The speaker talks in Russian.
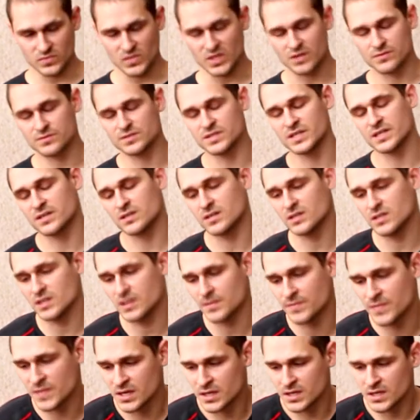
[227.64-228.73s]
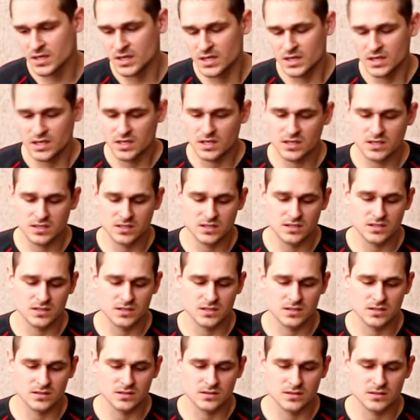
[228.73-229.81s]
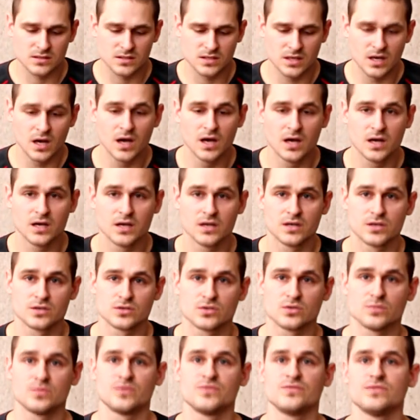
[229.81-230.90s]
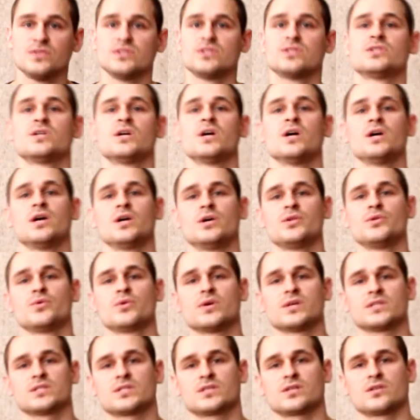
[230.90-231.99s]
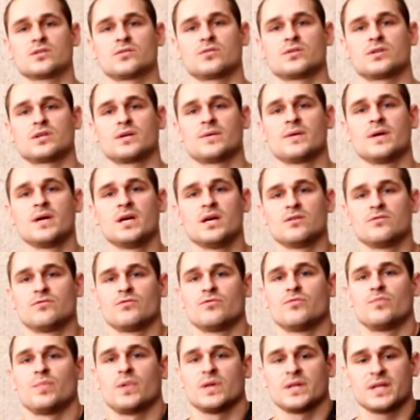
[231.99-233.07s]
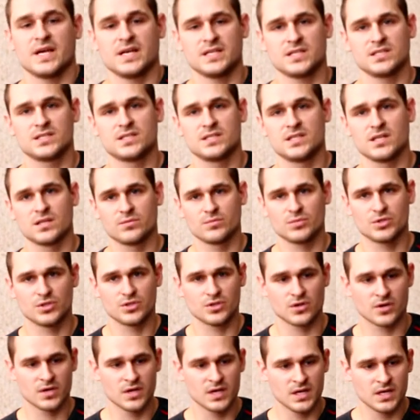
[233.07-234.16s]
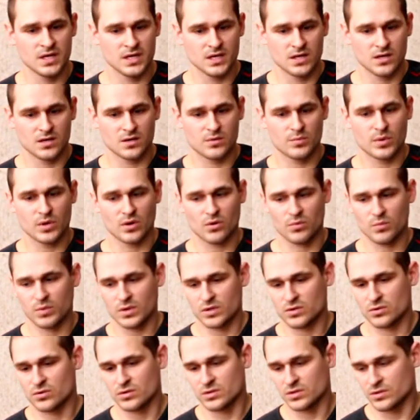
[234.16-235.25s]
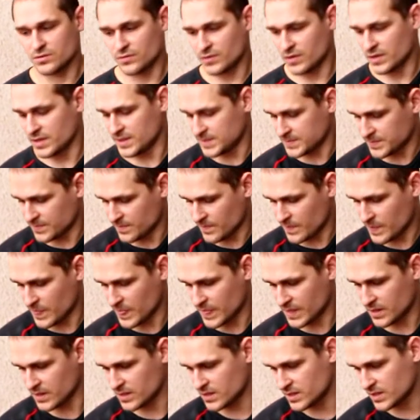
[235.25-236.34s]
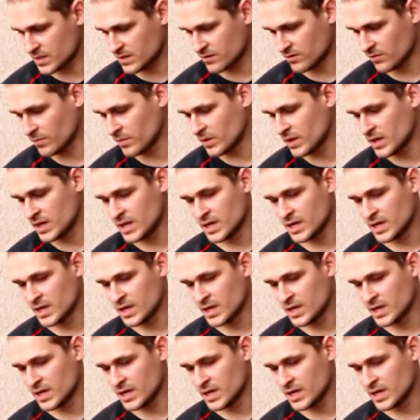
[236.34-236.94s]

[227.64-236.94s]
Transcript: в зеркало, э, чтобы видеть нюансы, которые вы выполняете. Сделаем еще пару подходов. Я вам